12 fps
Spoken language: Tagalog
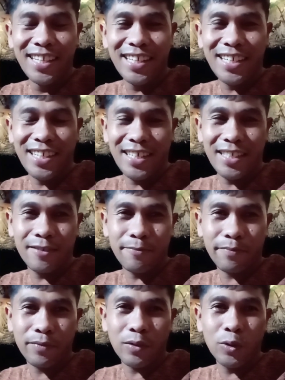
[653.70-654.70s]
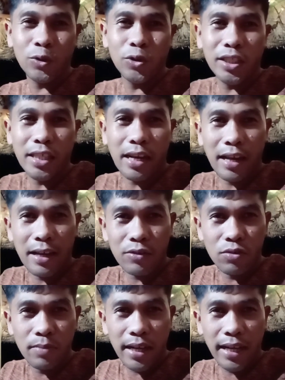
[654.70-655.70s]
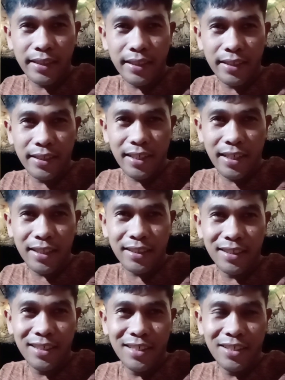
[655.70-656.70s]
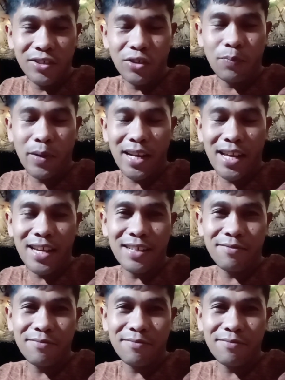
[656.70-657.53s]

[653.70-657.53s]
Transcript: At gusto niya talaga akong mag-attend at yun pala,